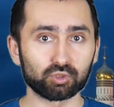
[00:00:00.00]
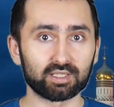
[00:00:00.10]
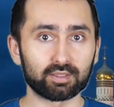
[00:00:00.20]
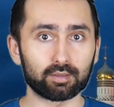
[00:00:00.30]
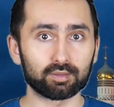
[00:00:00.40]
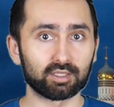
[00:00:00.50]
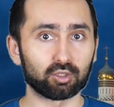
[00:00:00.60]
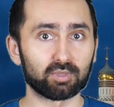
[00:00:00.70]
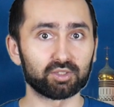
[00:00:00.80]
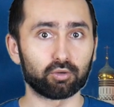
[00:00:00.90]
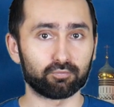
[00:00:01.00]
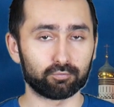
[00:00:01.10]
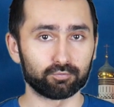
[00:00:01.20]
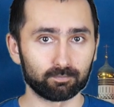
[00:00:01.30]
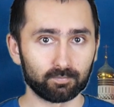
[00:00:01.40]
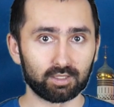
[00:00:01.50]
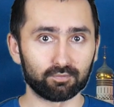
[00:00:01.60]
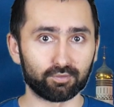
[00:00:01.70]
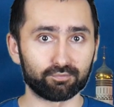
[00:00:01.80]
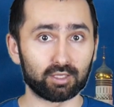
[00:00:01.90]
dynastii Romanowów
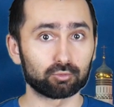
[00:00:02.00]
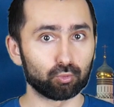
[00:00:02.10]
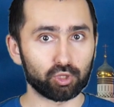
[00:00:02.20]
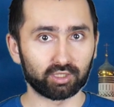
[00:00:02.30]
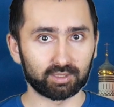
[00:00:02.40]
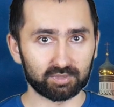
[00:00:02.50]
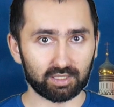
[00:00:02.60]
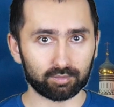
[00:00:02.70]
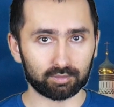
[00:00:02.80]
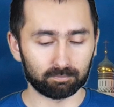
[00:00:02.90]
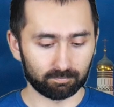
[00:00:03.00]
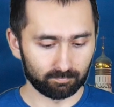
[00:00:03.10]
w wieku XVII.